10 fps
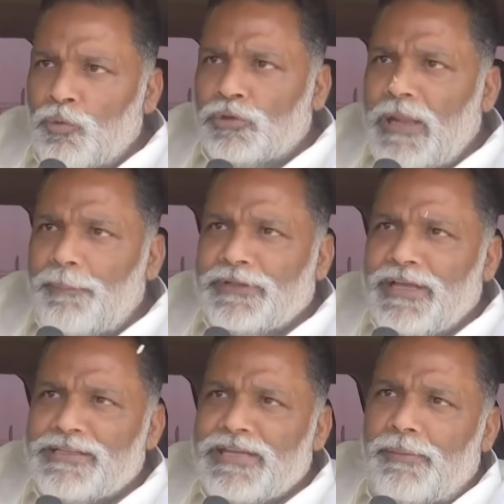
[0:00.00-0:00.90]
उत्तर
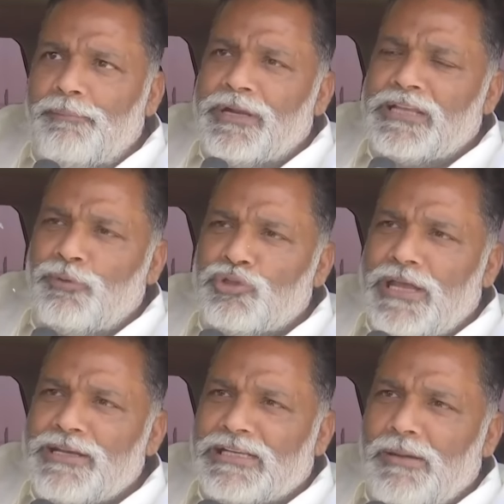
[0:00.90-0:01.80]
प्रदेश के
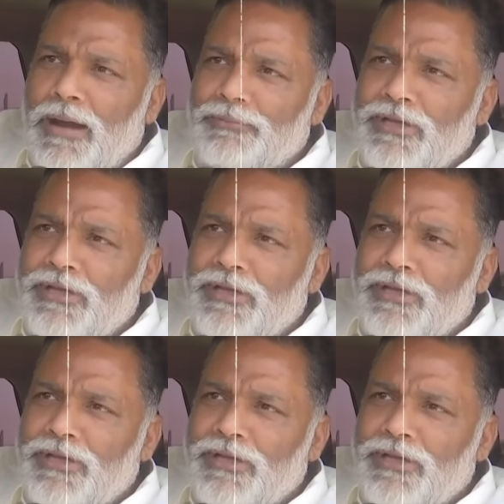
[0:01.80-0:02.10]
ब्रजभूषण का जवाब